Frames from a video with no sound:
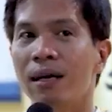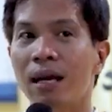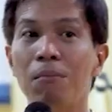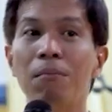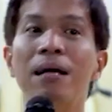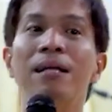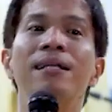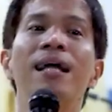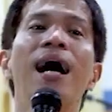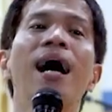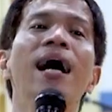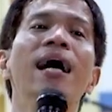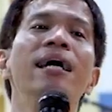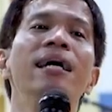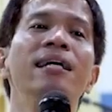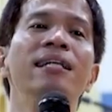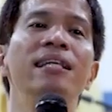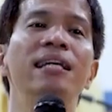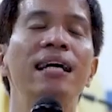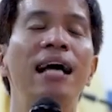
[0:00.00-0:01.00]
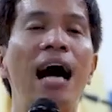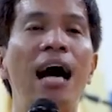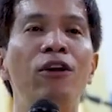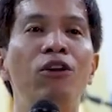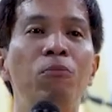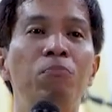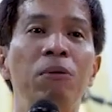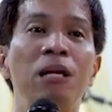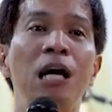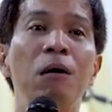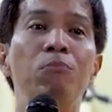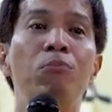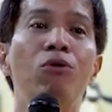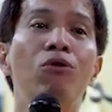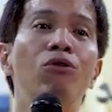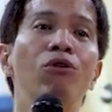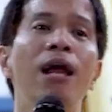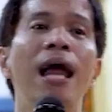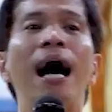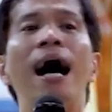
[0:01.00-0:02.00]
Namatay, hindi ganong
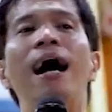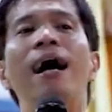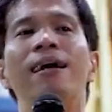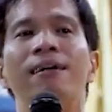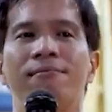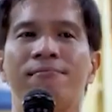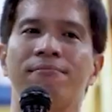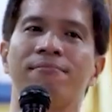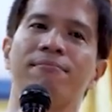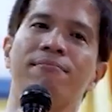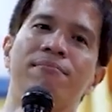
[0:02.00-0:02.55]
pinagburulan.